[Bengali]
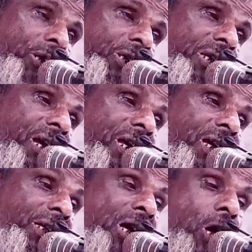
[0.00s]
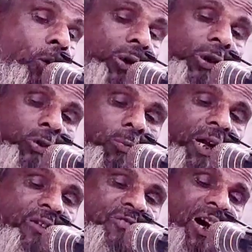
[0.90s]
করে দেন ওই
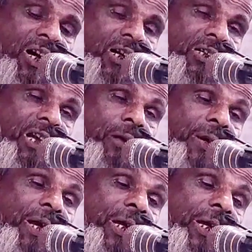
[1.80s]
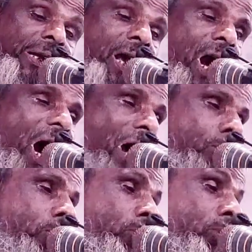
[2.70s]
সময় জাহান নামের
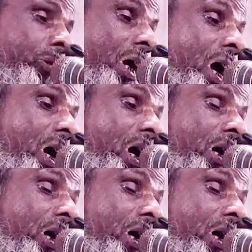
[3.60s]
আগুনটা